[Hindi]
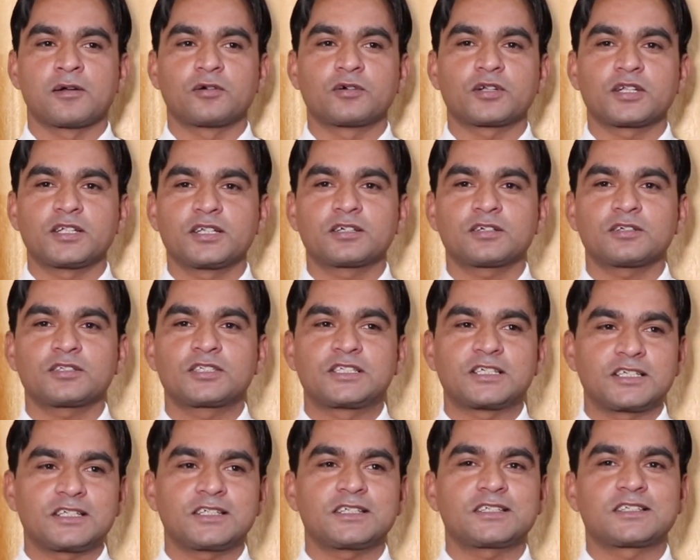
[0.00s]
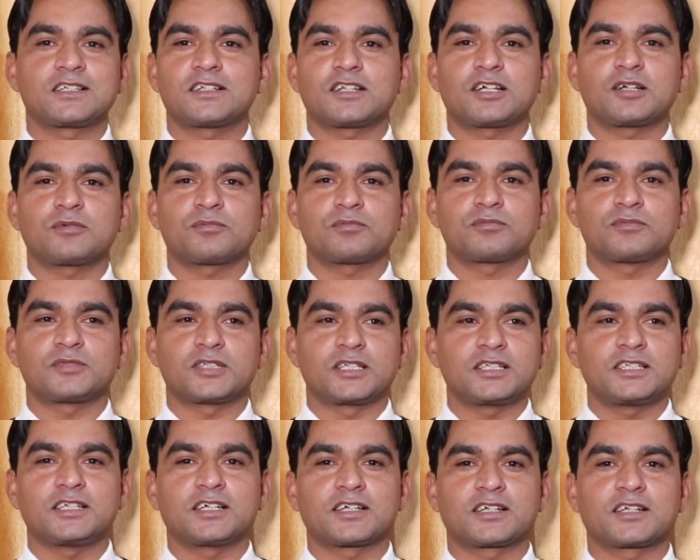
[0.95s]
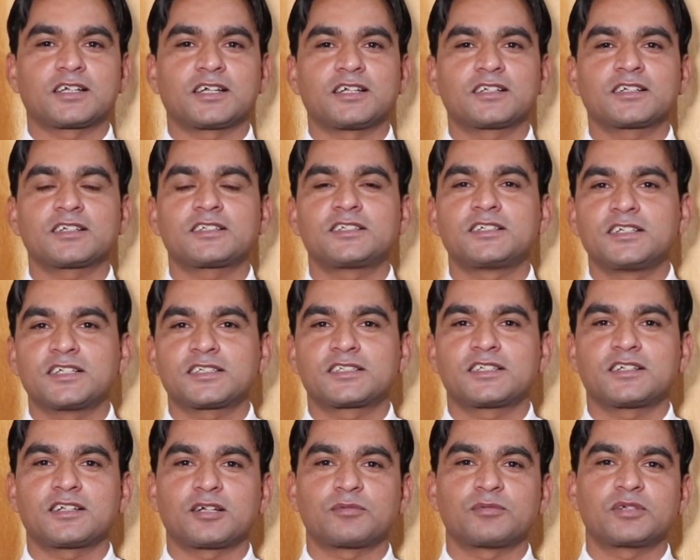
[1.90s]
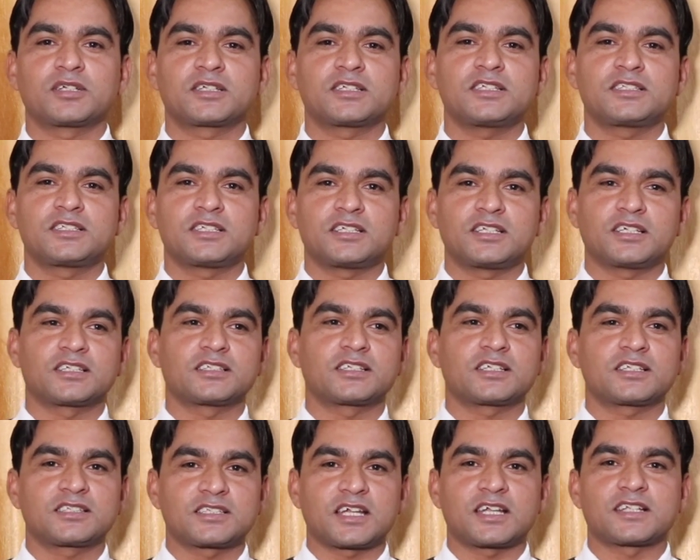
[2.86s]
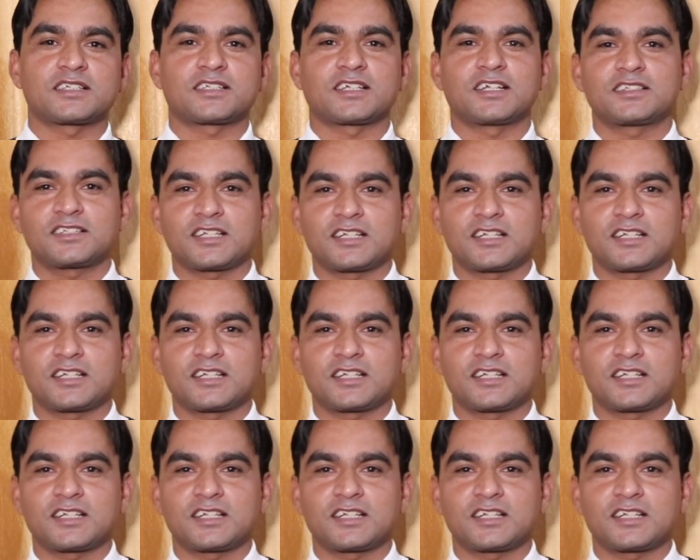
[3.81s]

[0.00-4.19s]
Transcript: और इनको चिड़ी इसलिए नाम नहीं दिया गया है इनका चिड़िया इसलिए नाम है कि ये चिड़िया की तरह चैं चैं